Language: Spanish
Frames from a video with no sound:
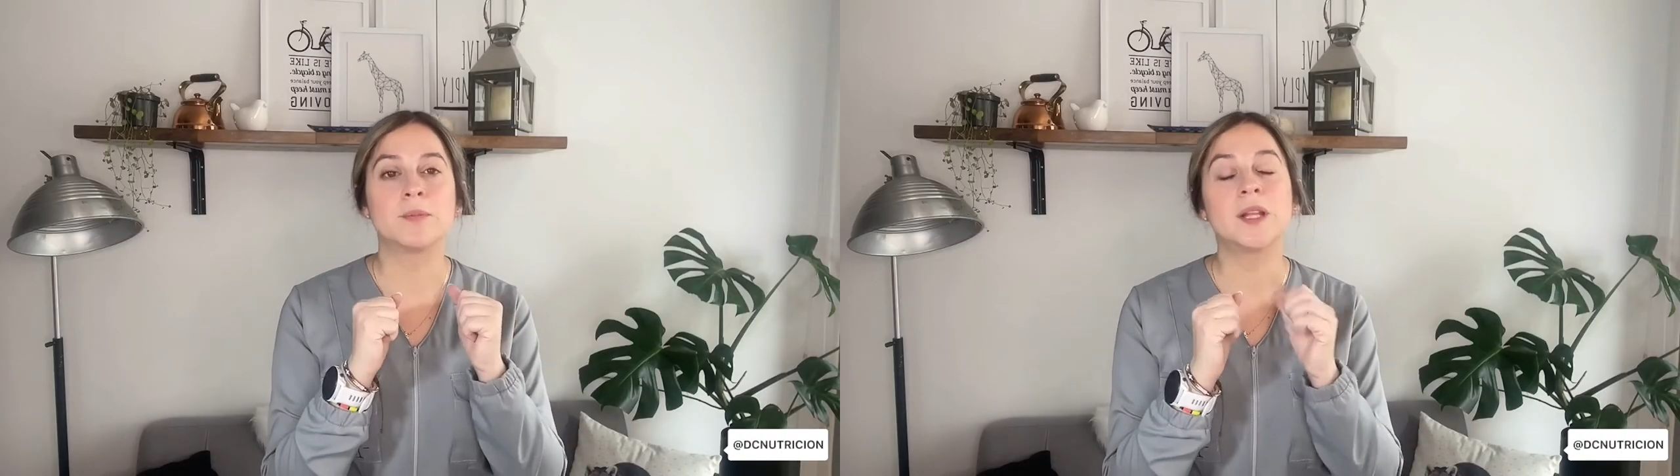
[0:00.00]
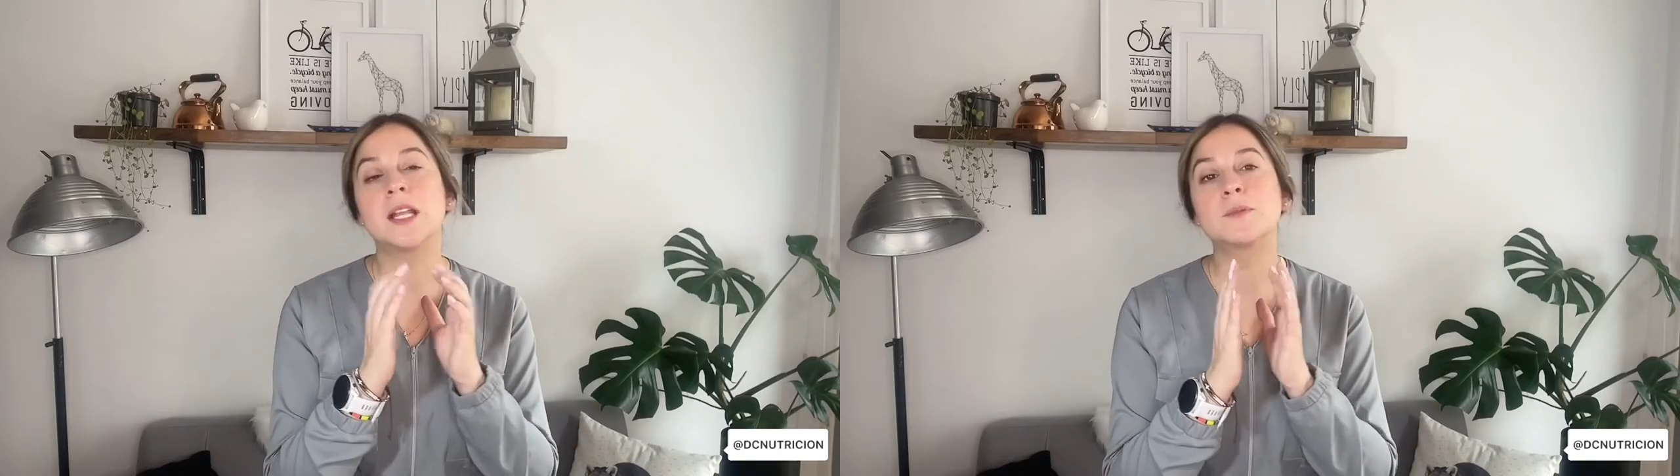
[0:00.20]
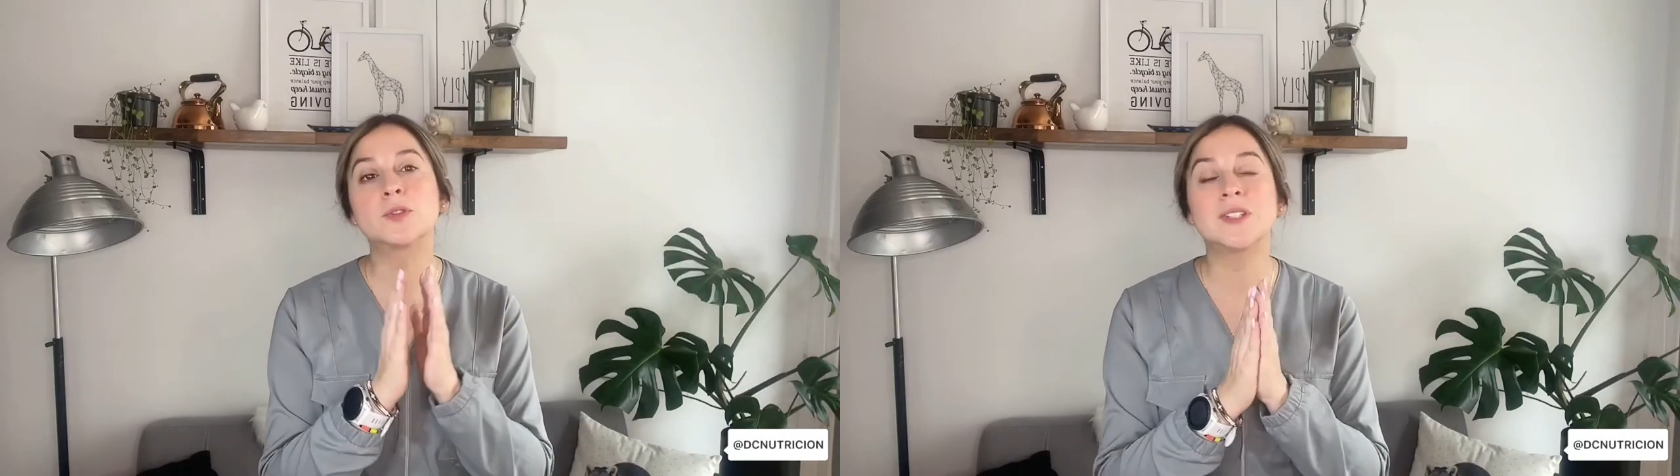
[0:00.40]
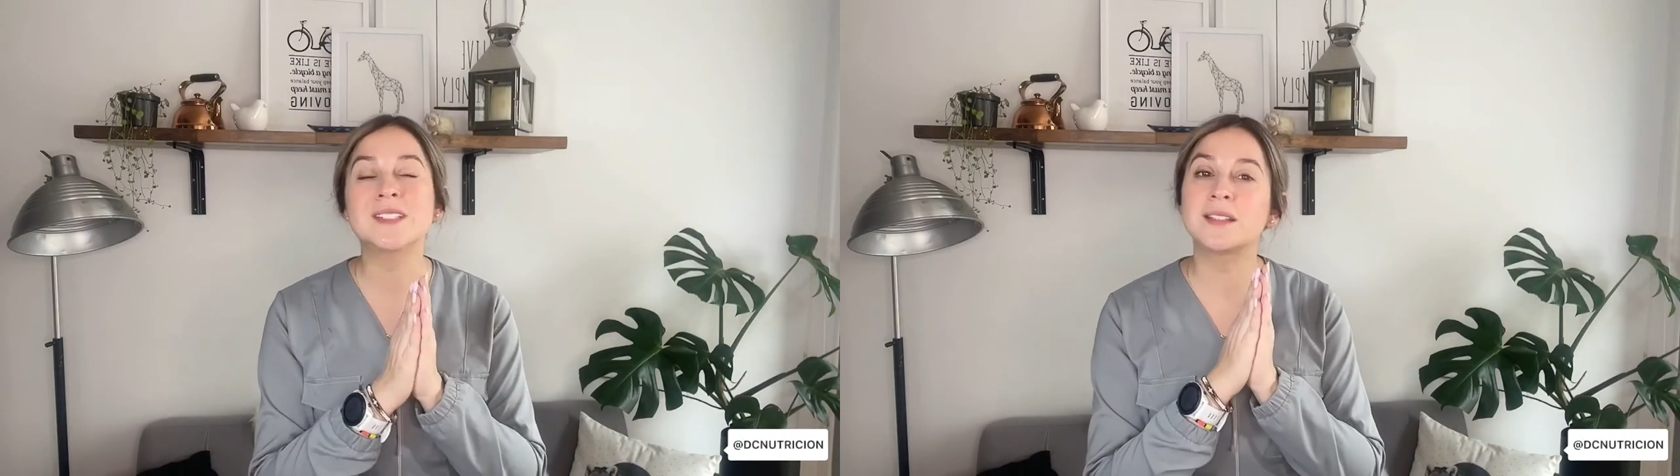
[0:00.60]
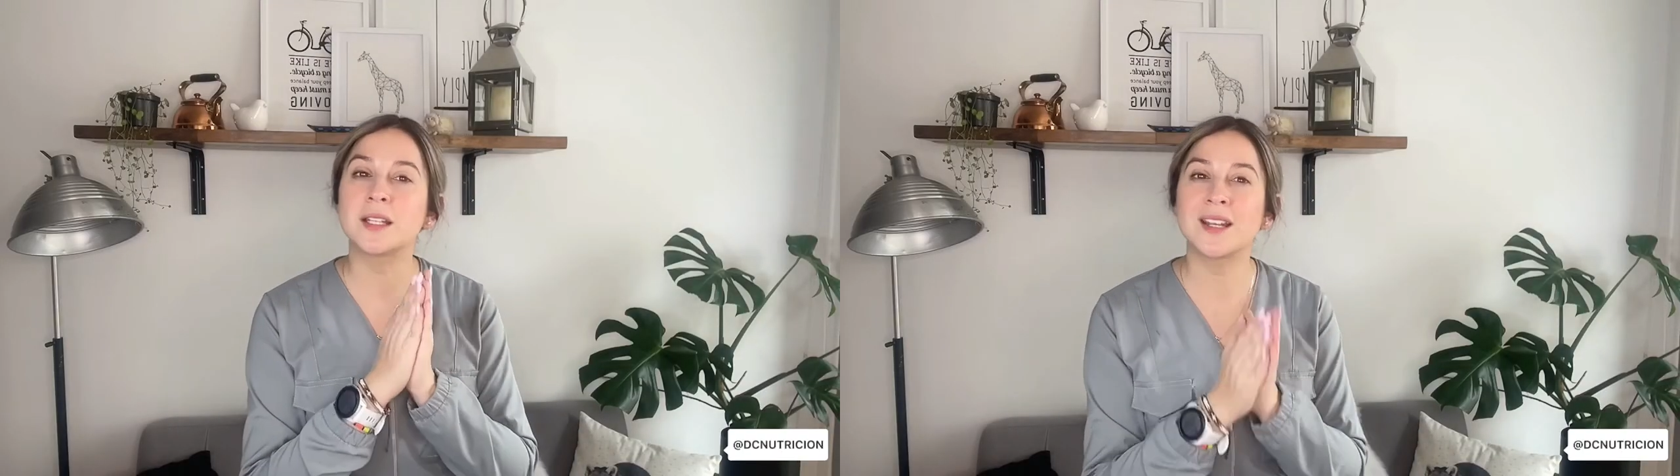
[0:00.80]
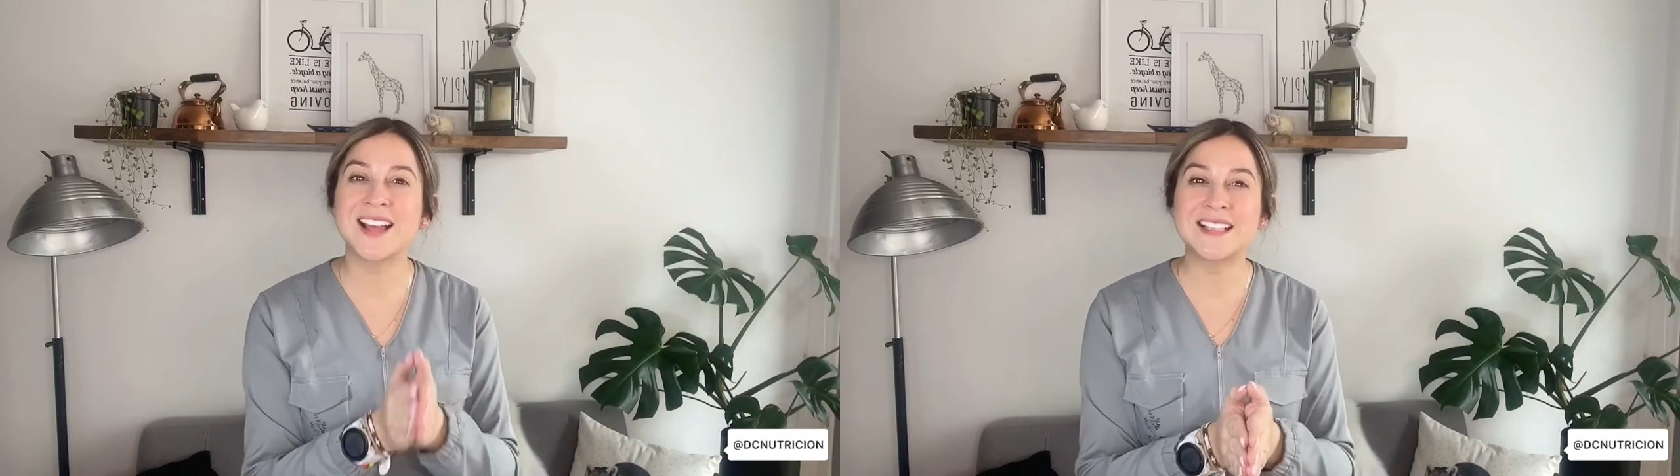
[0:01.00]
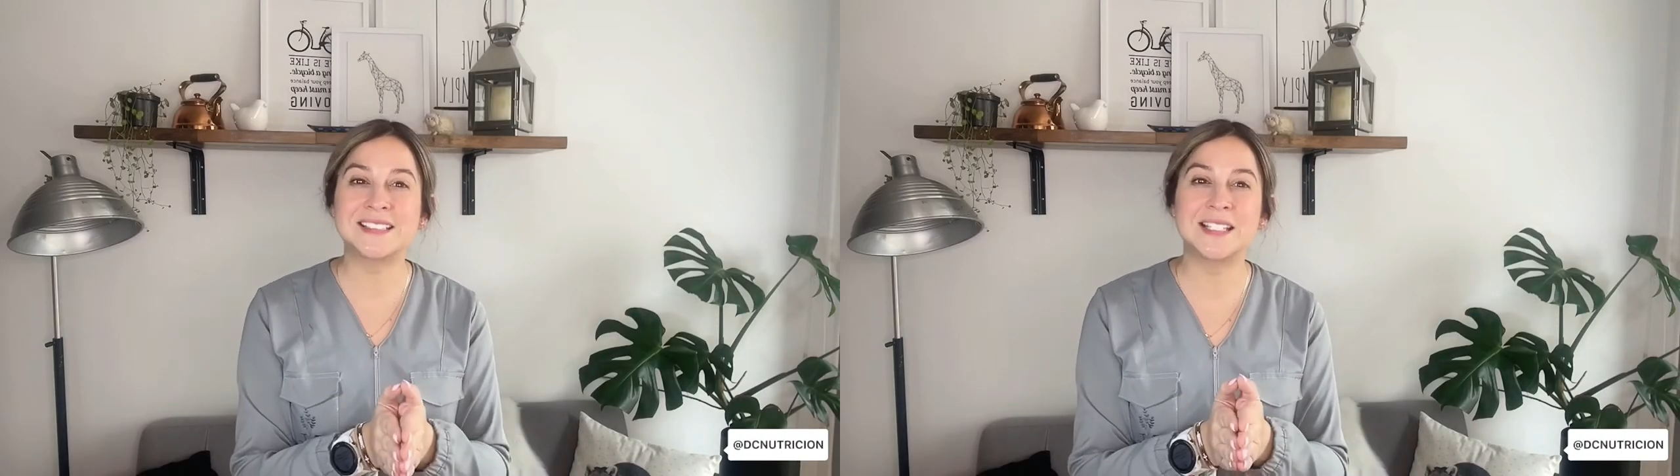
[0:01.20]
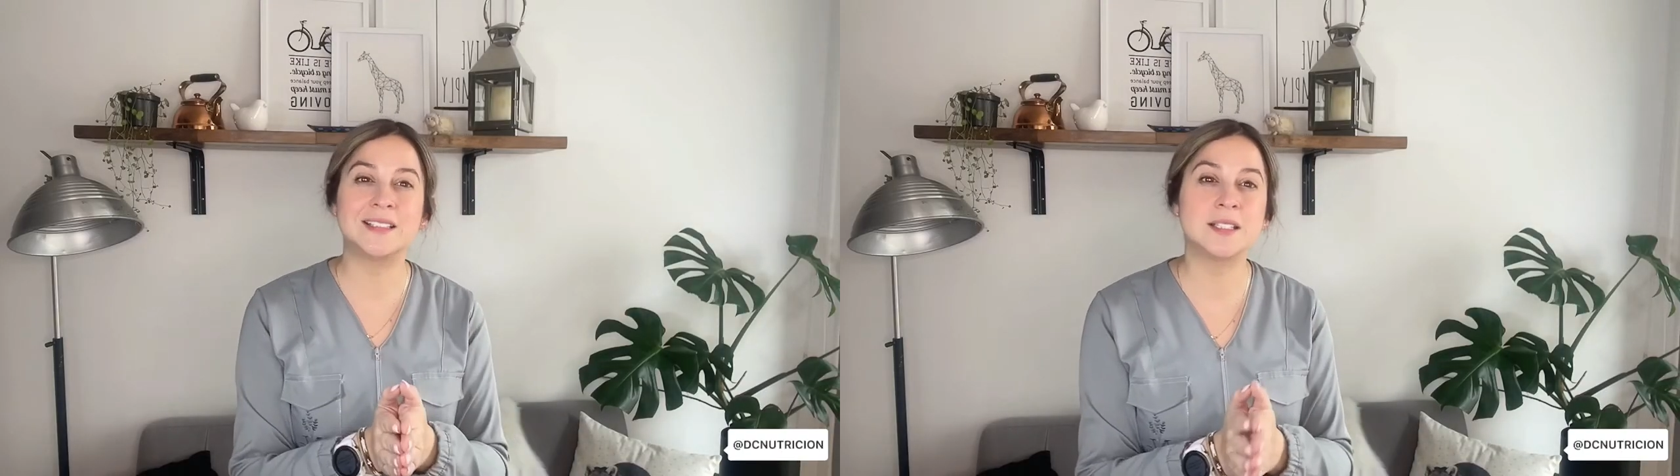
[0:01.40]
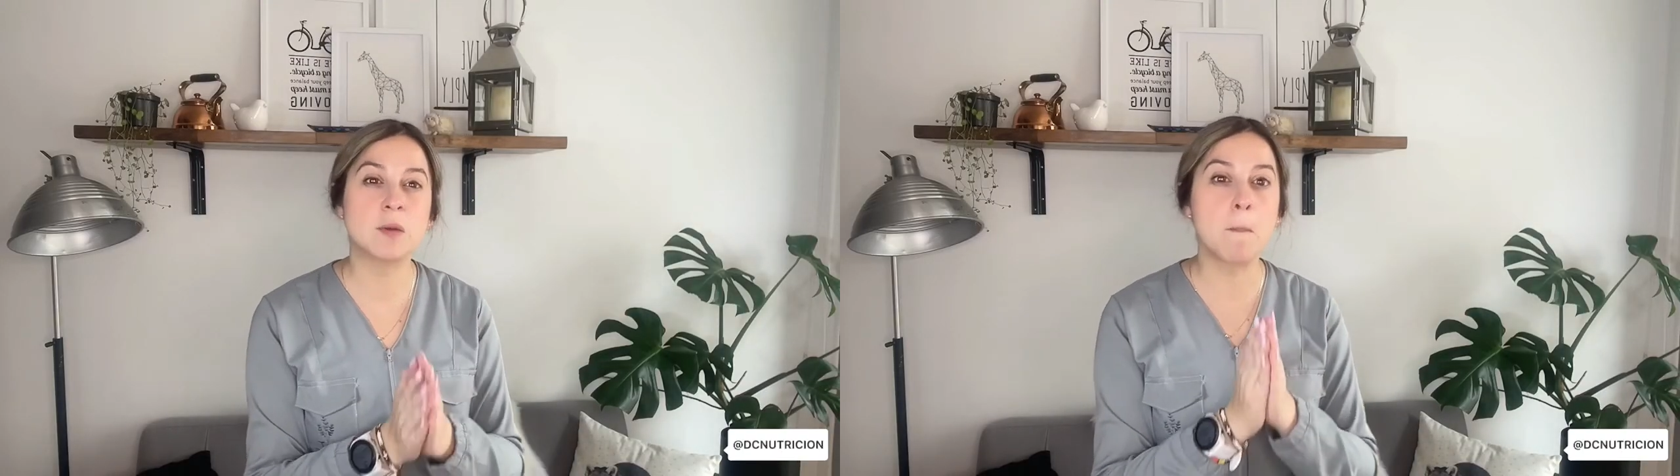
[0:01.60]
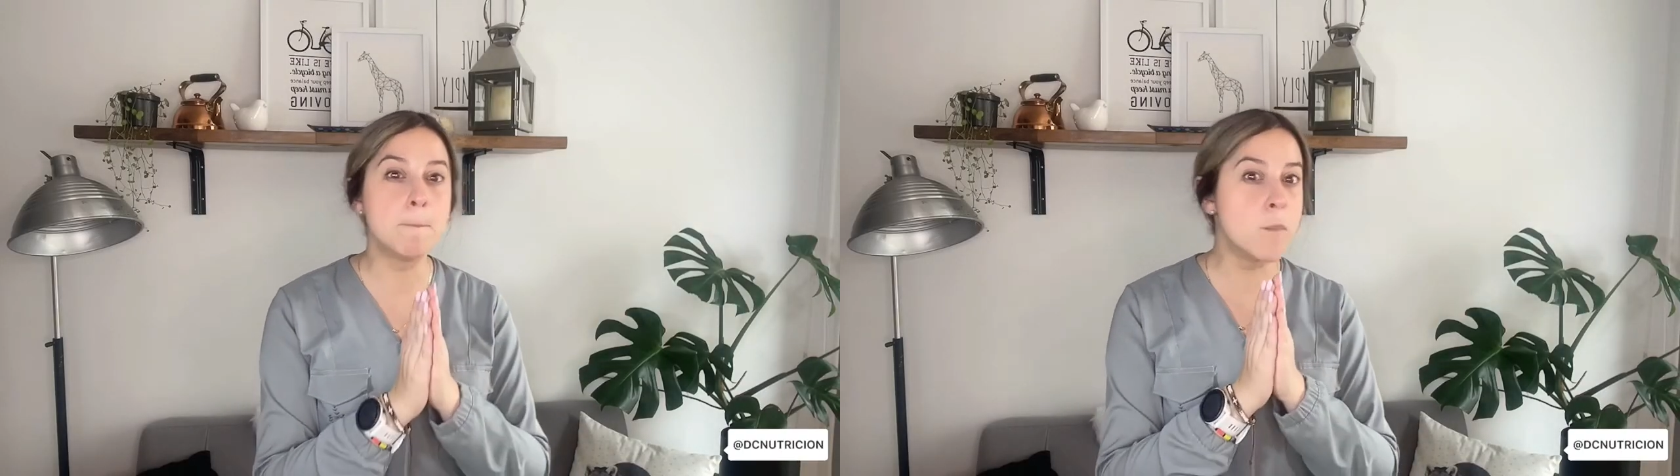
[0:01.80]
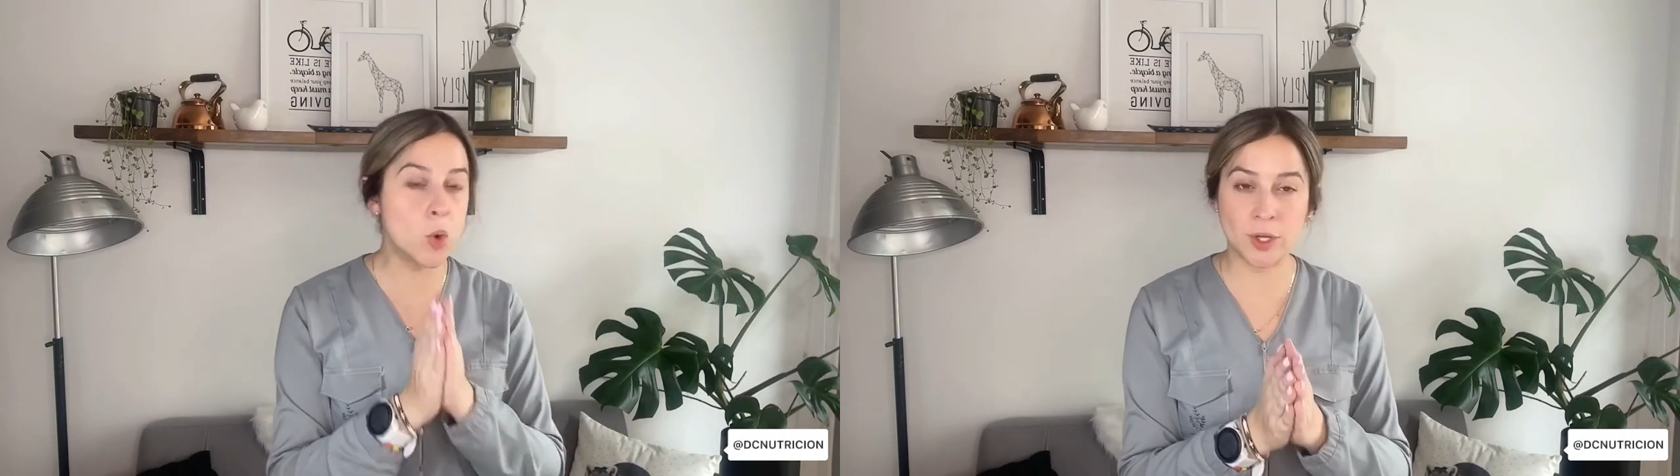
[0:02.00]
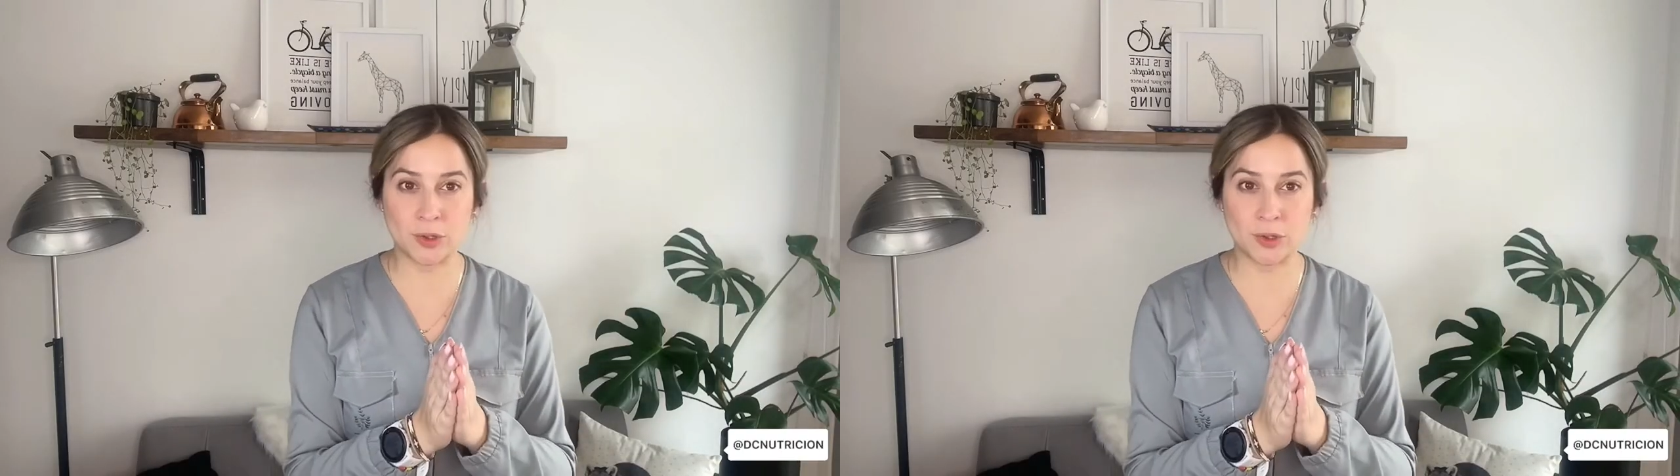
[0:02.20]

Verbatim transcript: las personas que tienen gastritis muy